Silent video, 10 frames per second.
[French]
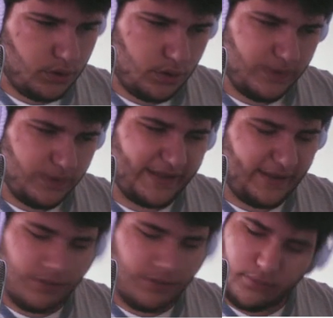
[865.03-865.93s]

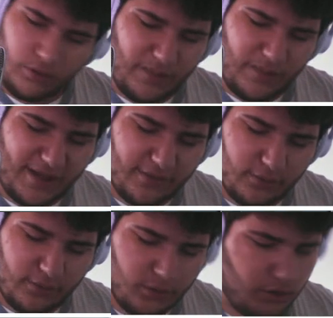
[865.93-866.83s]
T'inquiète, les mecs.
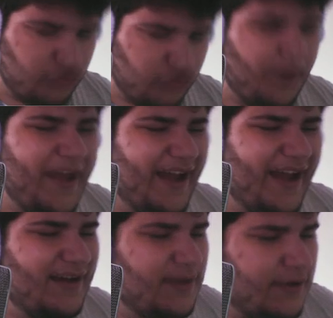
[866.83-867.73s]
Jamais
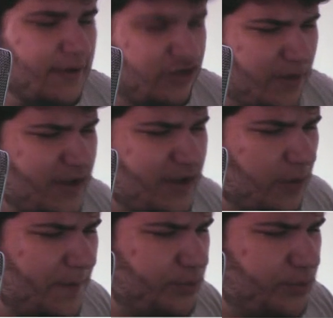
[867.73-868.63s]
Jamais dans ma
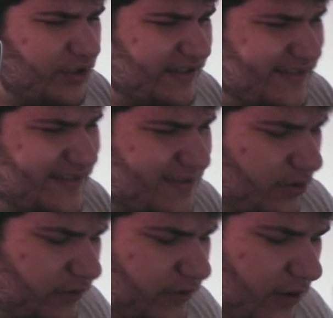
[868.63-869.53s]
putain
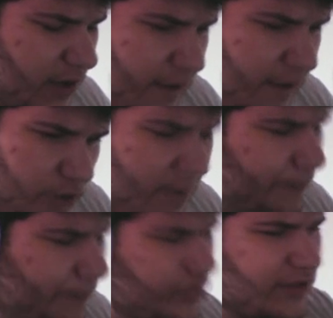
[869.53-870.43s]
d'existence, dans ma
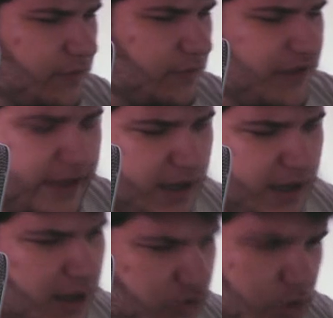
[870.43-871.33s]
putain de vie,
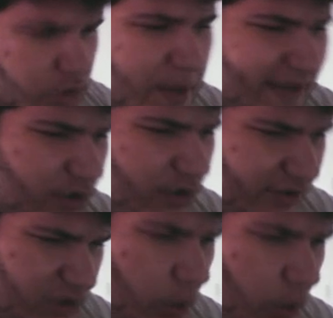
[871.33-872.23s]
je ne perdrai en
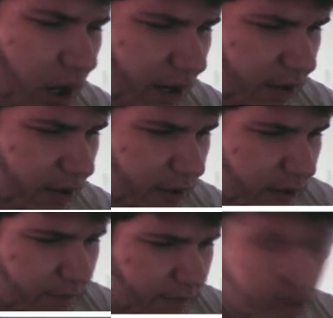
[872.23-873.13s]
1v3.
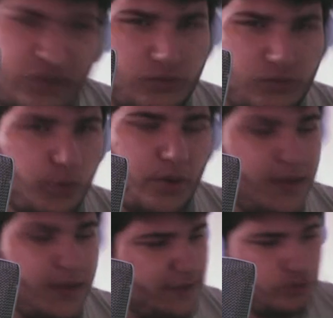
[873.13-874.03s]
Attends, t'as vu mon poids, mec
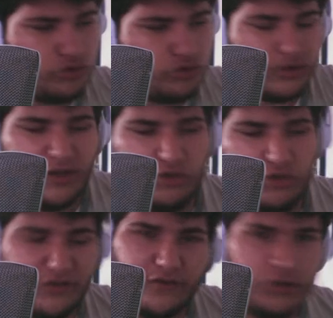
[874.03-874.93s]
Ils font tous 30 kilos, j'en fais
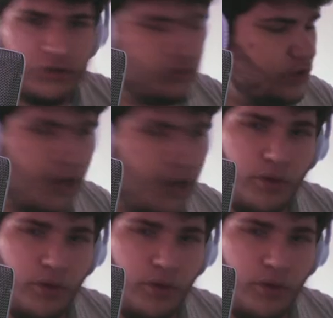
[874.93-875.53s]
130 au bout d'un moment.